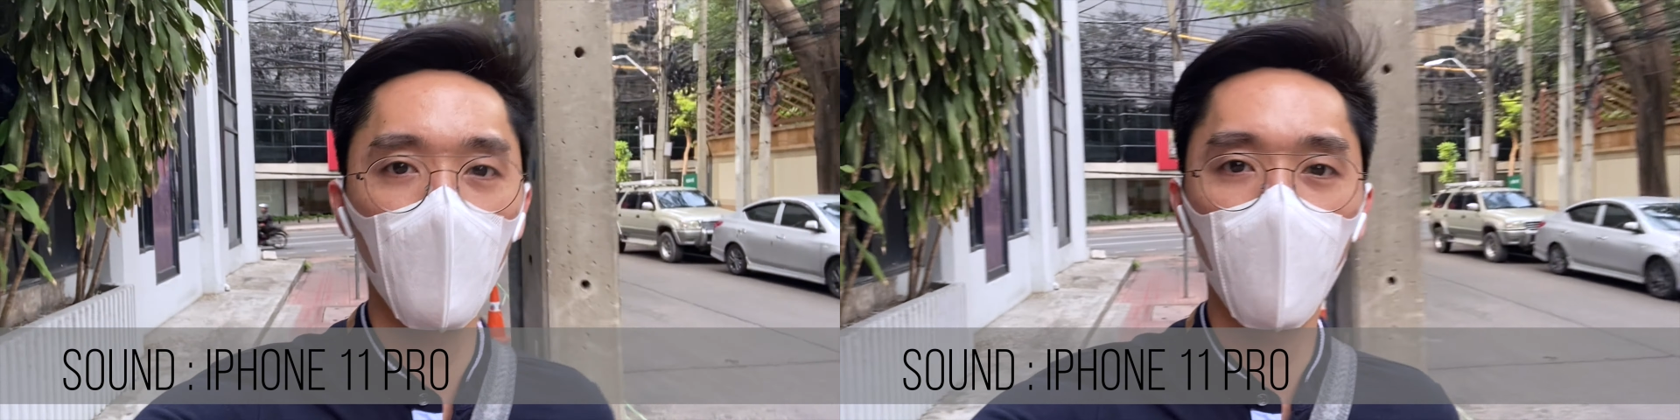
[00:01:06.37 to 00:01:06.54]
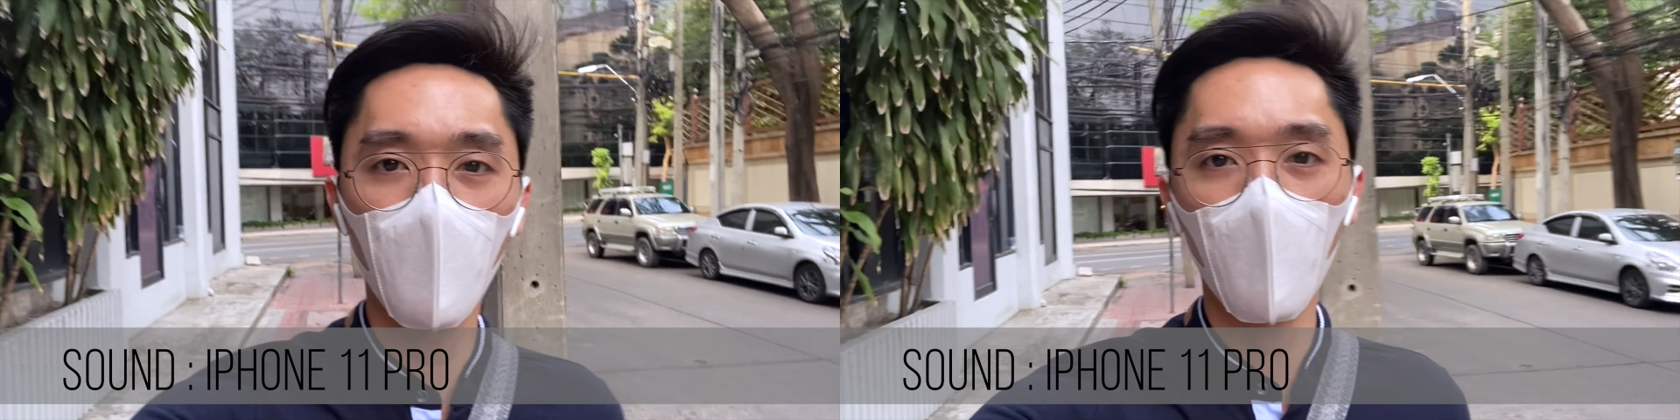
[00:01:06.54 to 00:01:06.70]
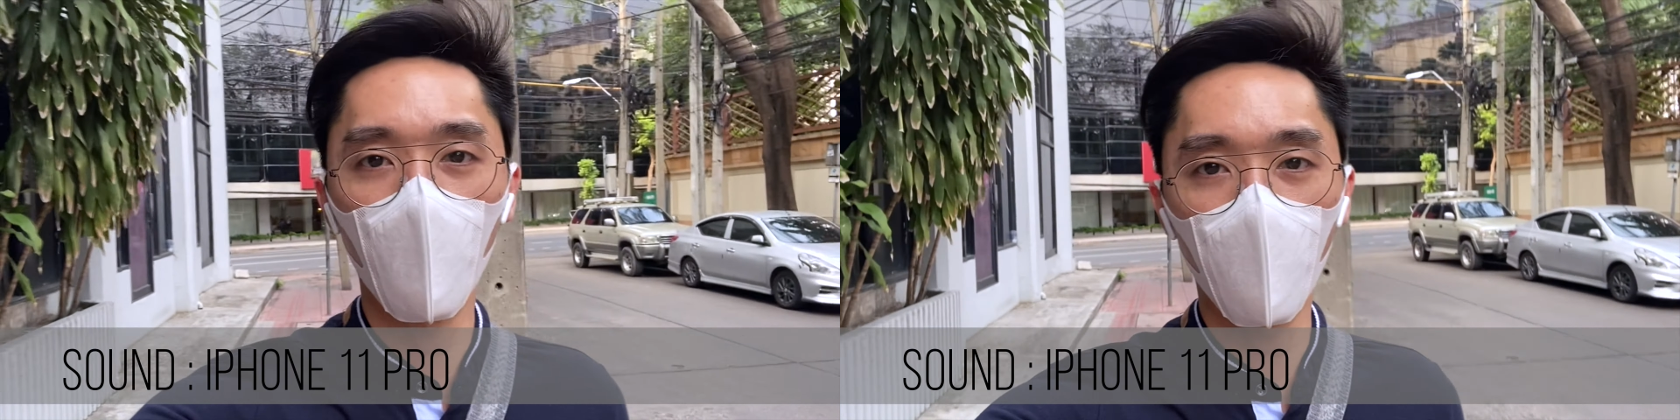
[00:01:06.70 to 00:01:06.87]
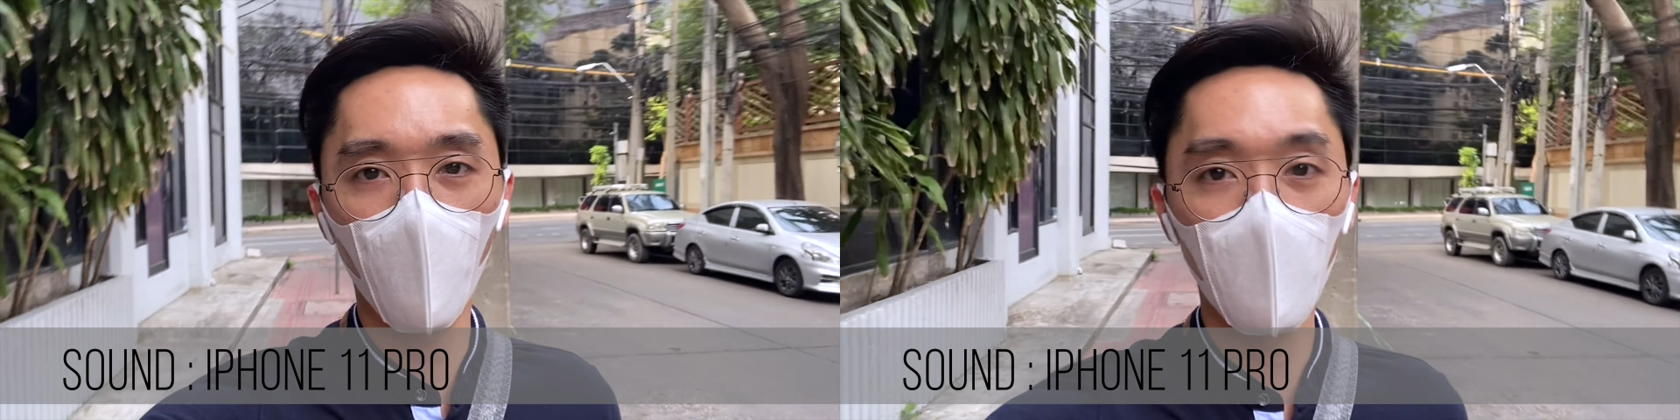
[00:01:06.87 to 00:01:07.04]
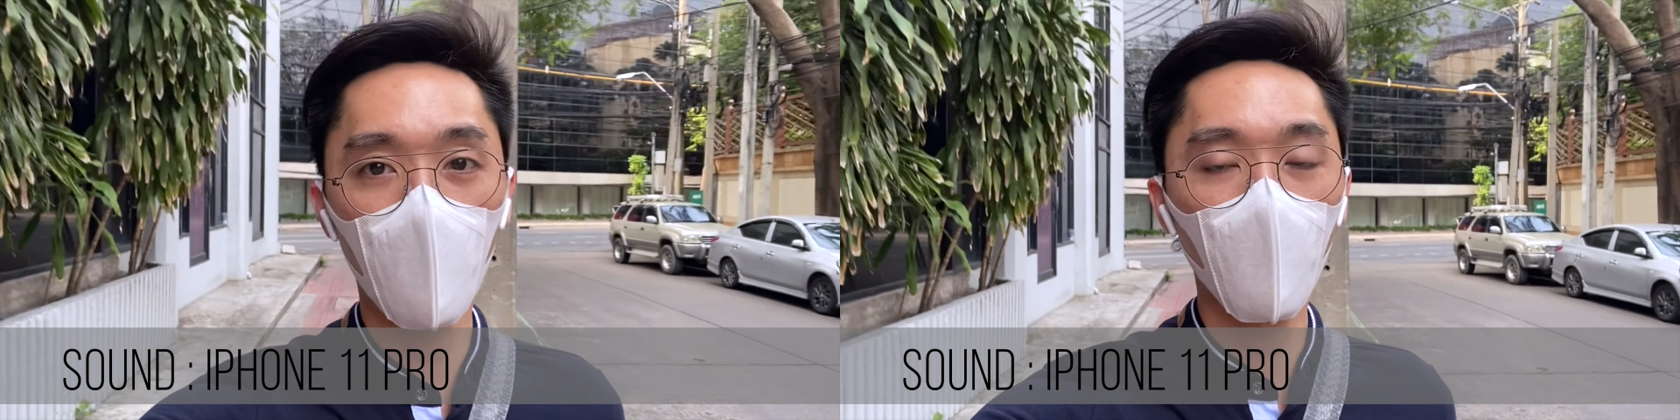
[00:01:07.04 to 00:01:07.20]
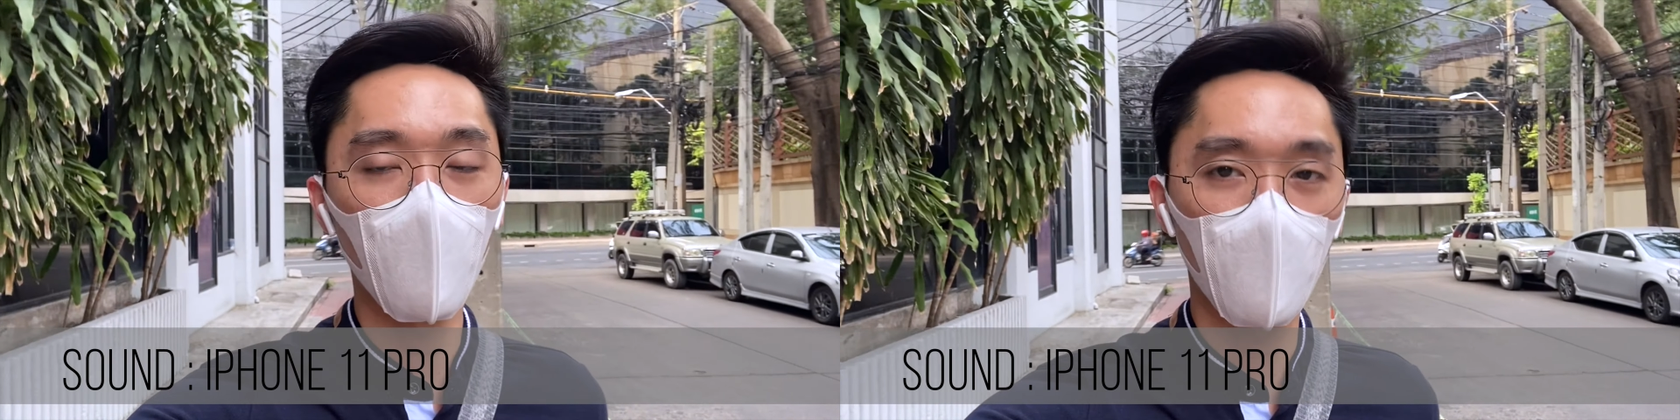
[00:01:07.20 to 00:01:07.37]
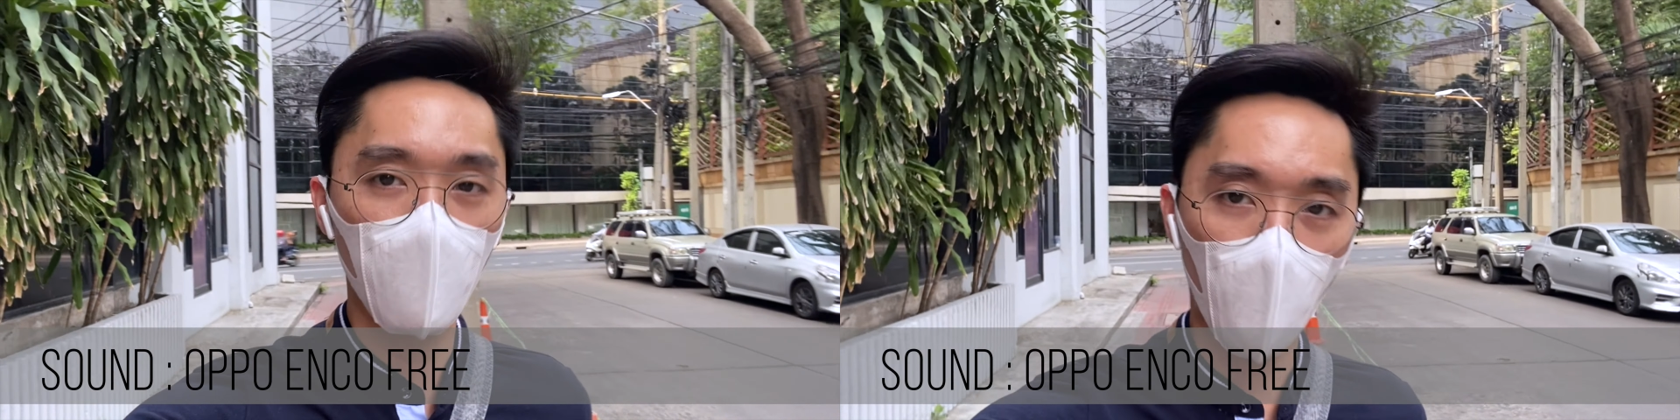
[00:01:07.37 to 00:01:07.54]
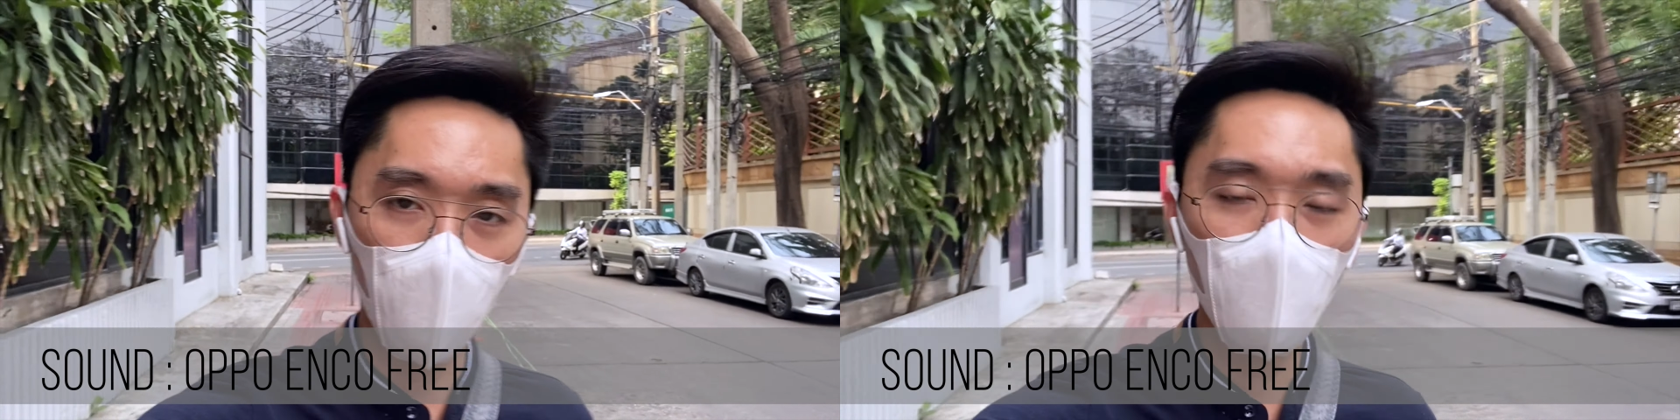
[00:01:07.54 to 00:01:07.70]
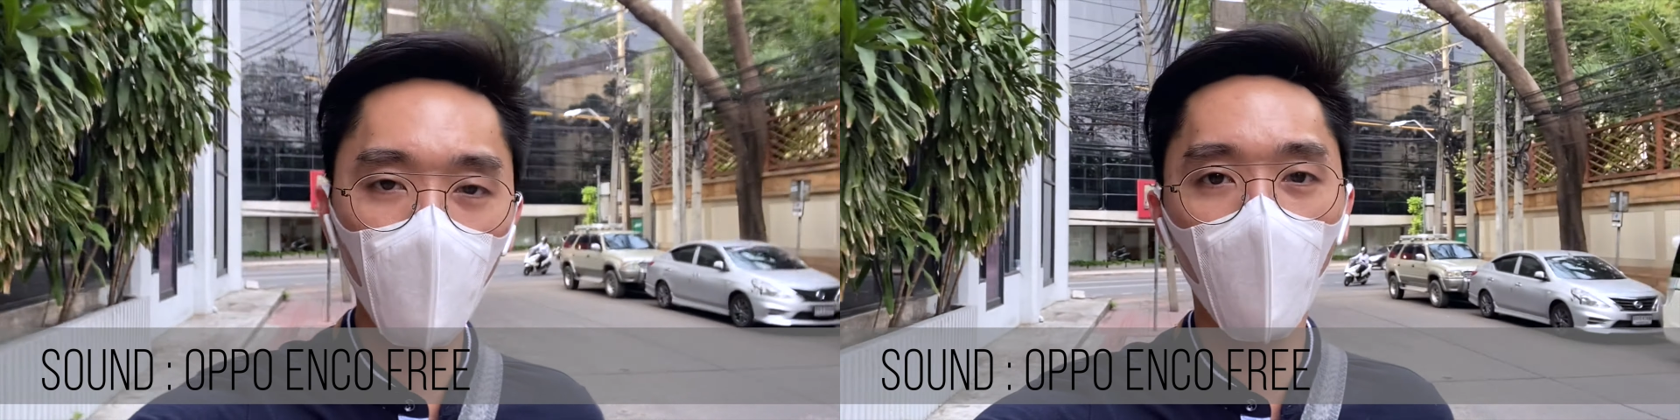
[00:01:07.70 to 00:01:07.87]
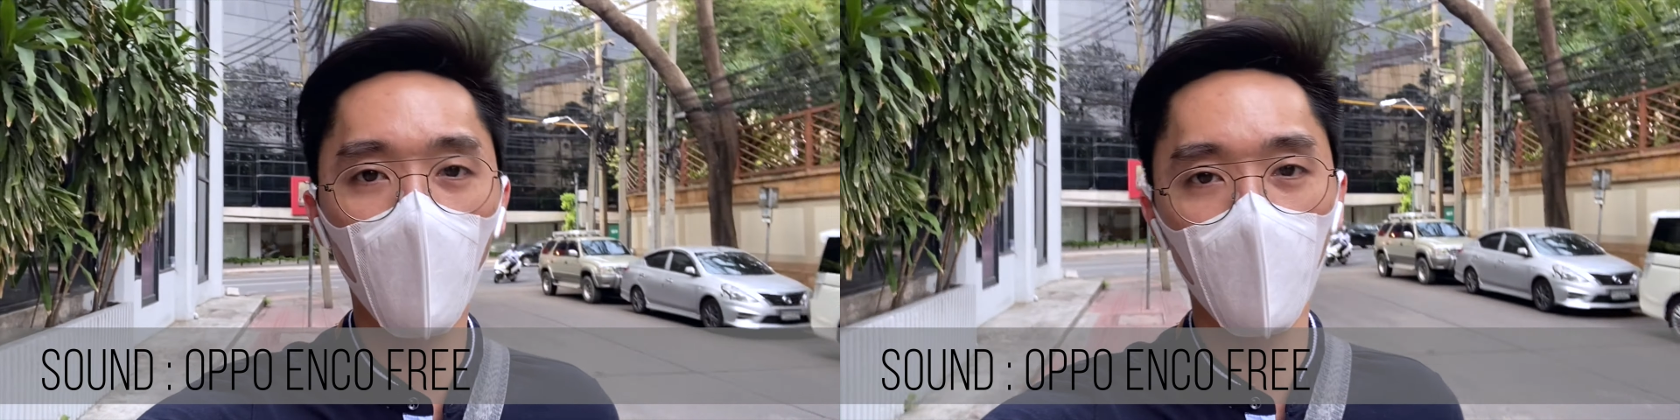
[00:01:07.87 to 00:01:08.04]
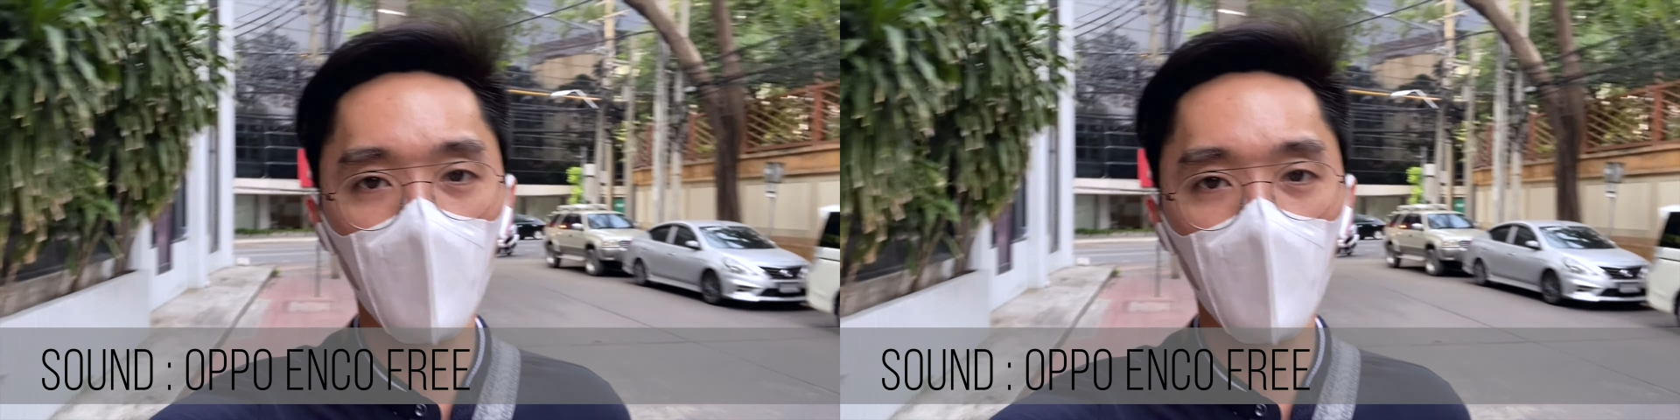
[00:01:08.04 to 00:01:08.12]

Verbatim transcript: มีไมโครโฟนทั้งหมด2ตั